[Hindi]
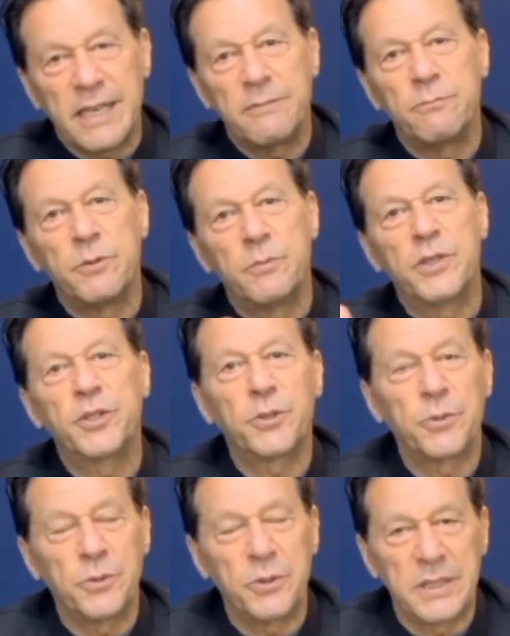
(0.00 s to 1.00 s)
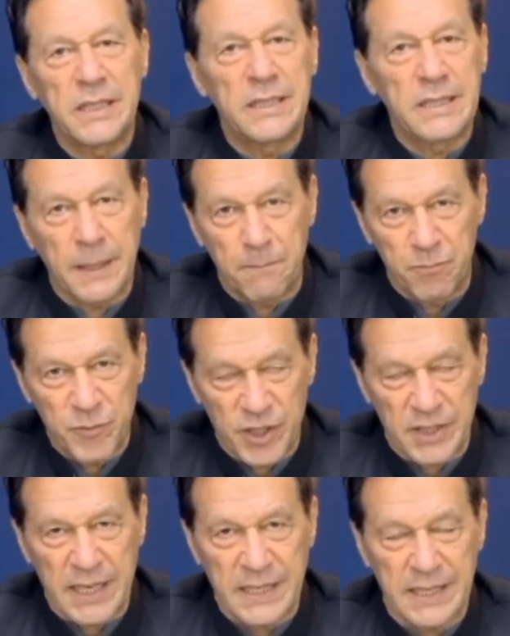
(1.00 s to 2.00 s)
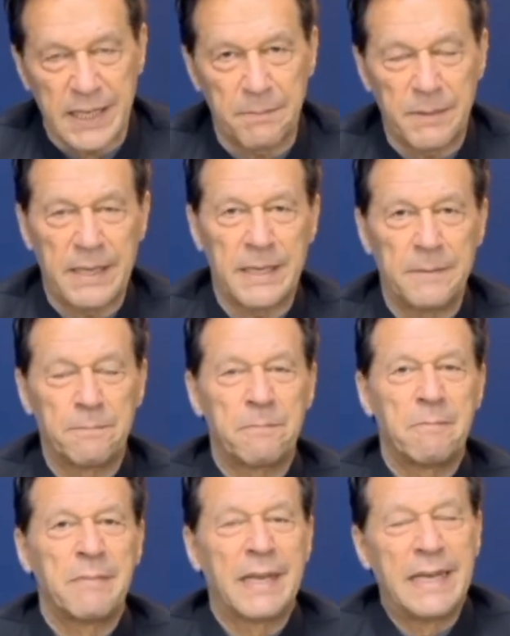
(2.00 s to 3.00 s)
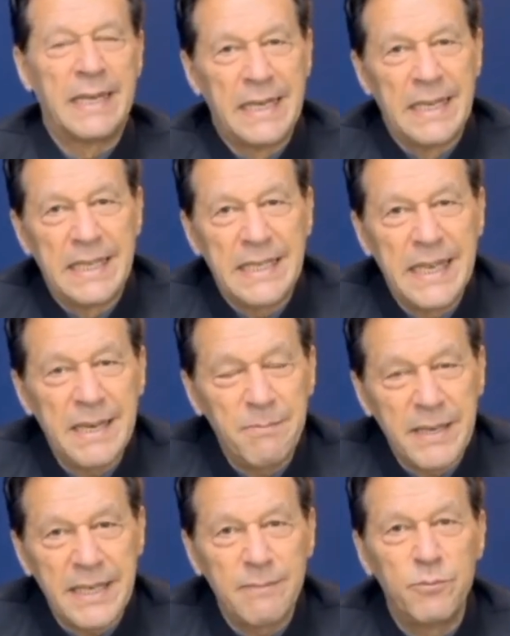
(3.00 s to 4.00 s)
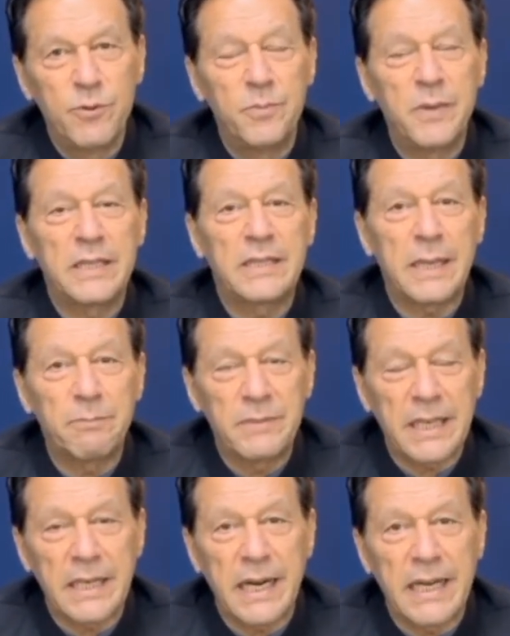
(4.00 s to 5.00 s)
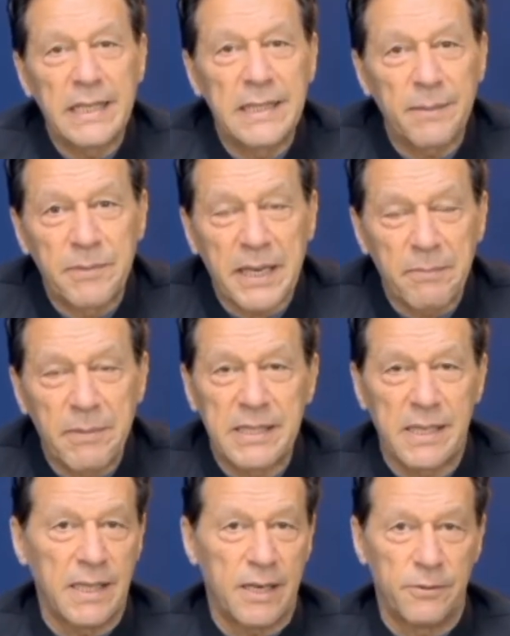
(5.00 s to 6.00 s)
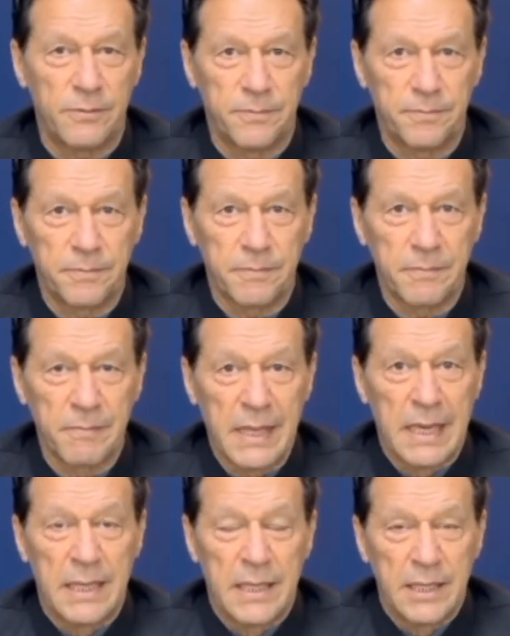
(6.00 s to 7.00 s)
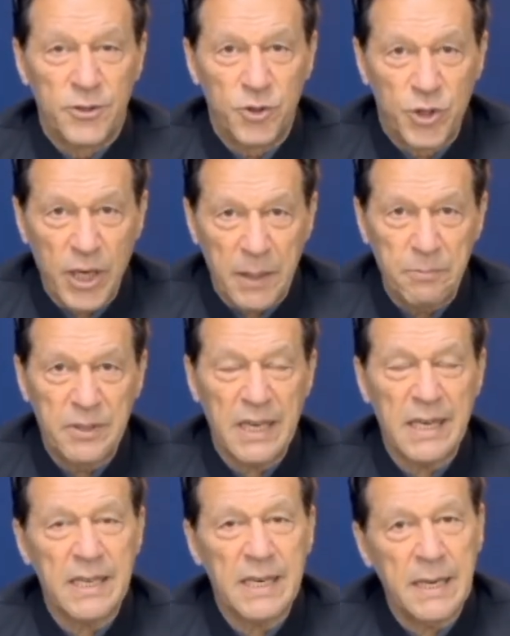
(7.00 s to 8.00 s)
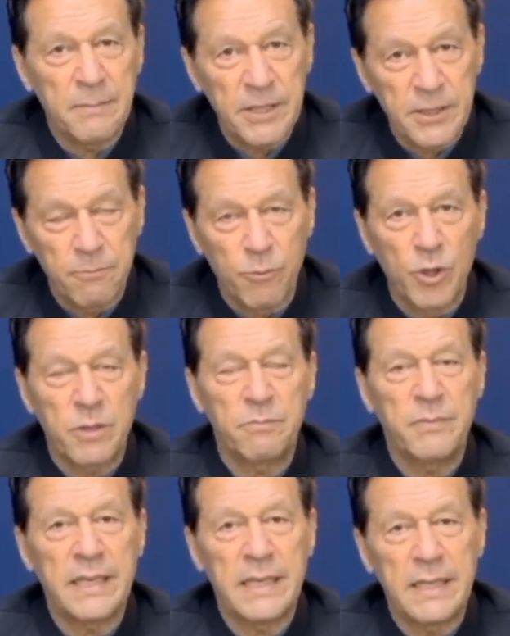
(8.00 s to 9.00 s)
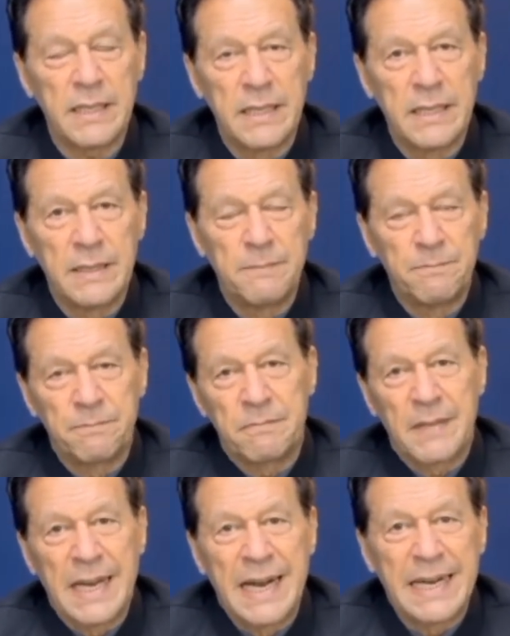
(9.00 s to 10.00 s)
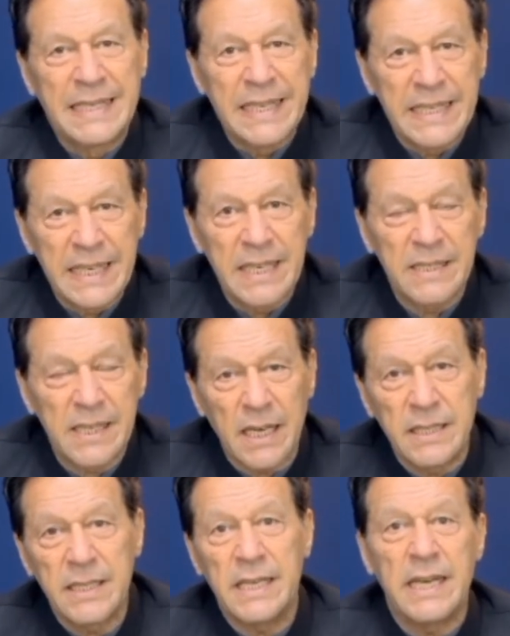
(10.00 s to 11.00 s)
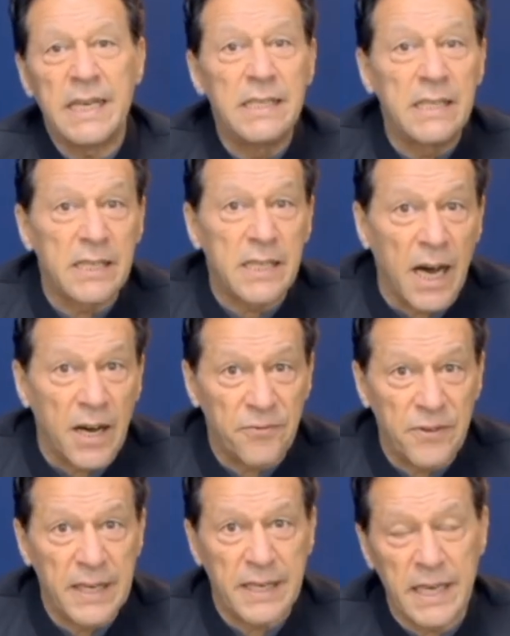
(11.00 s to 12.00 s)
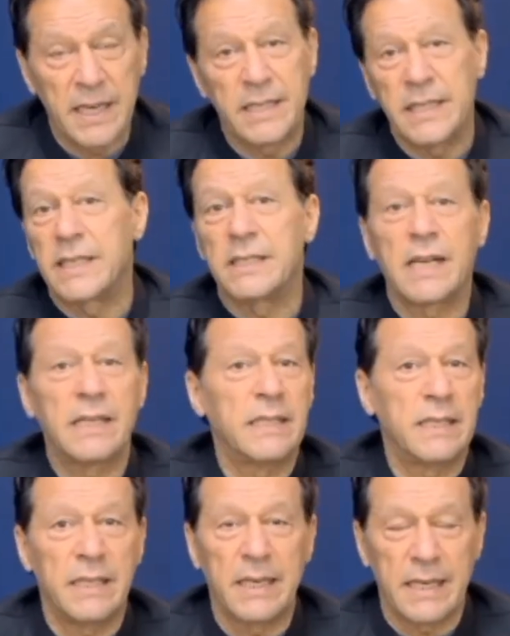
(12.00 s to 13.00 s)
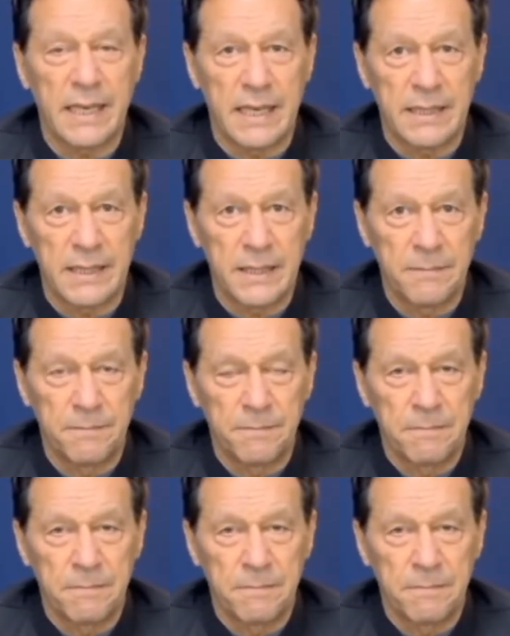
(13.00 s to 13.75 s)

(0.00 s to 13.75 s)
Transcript: सारी मूवमेंट शुरू हुई थी तब सत्ताईस साल पहले ये मेरी मूवमेंट तब तक रहेगी जब तक मैं ज़िंदा हूँ जब तक हम इस मुल्क में हकीकी आज़ादी इंसाफ लेके हकीकी आज़ादी नहीं लेके आते